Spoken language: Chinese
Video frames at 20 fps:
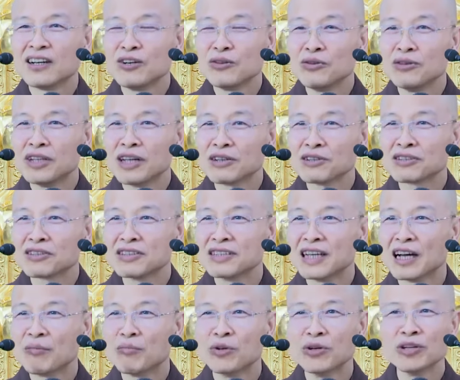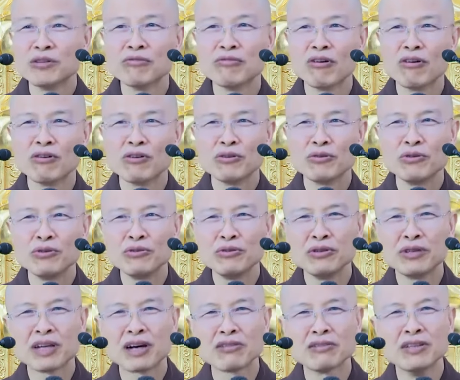遇到释迦牟尼佛，遇
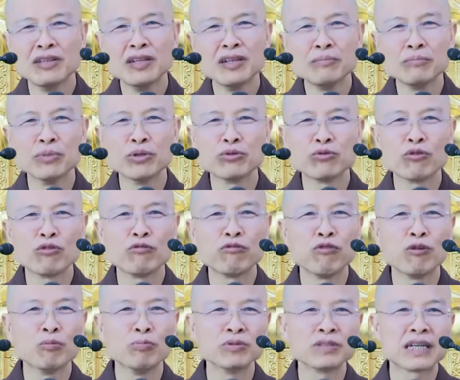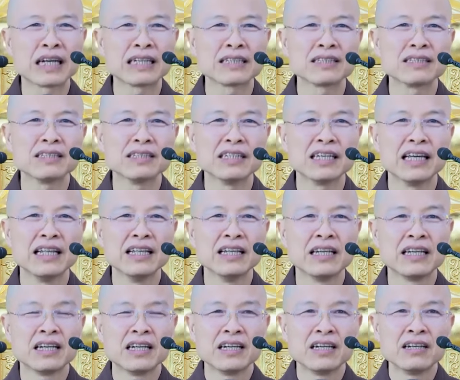到那么多佛菩萨视线，
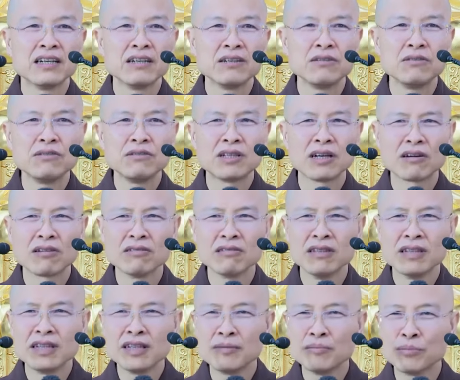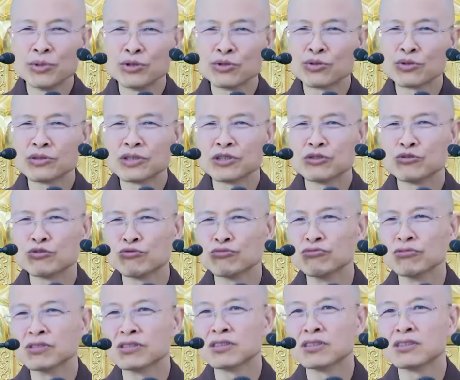遇到那么多的祖
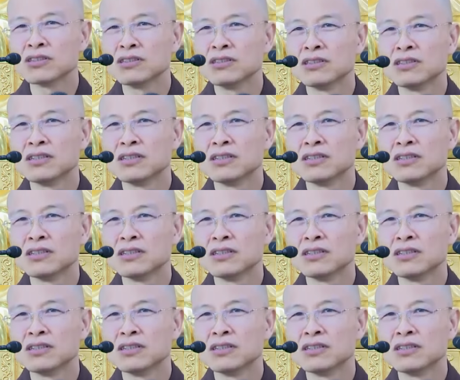师。